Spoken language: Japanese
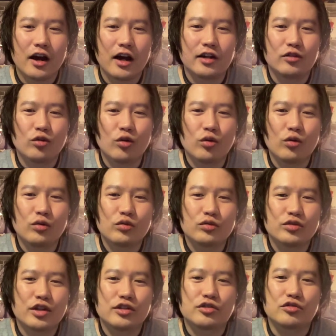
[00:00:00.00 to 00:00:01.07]
あの、
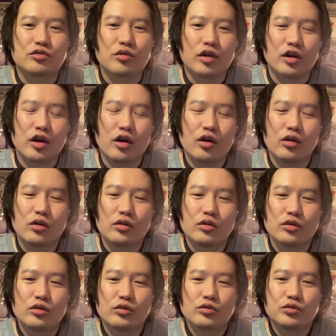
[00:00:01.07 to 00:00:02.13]
なんていうのかな、
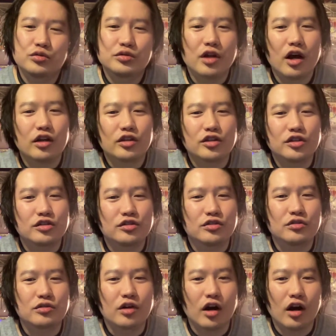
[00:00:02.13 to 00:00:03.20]
普段着っ
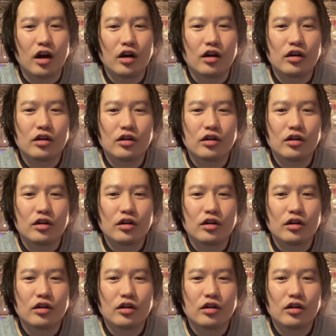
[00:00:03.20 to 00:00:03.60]
ていうか、